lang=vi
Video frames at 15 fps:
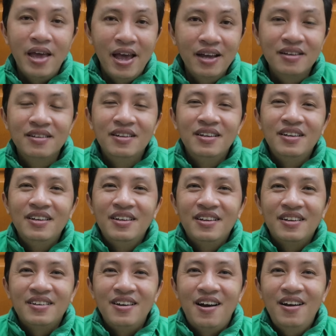về ăn.
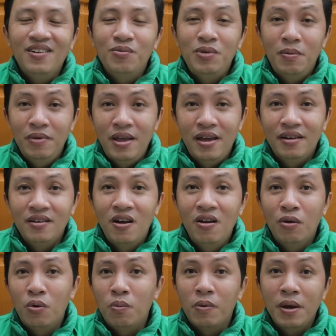Đó cũng giống như vậy. Đó
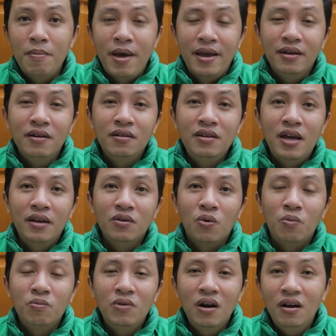là một cái mảng kinh doanh
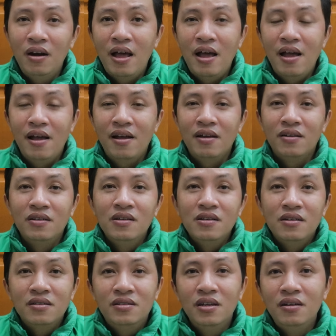cũng rất là
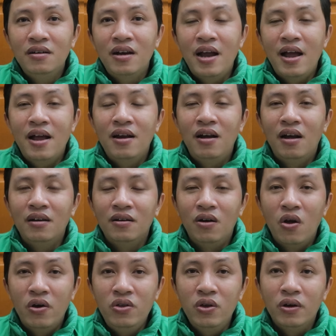sinh ra
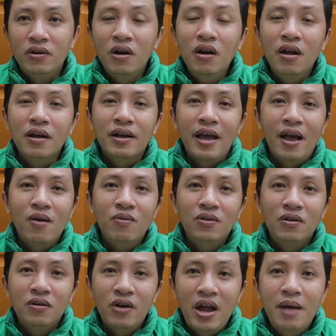lợi nhuận rất là cao
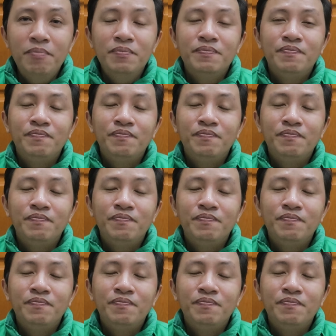từ Grab,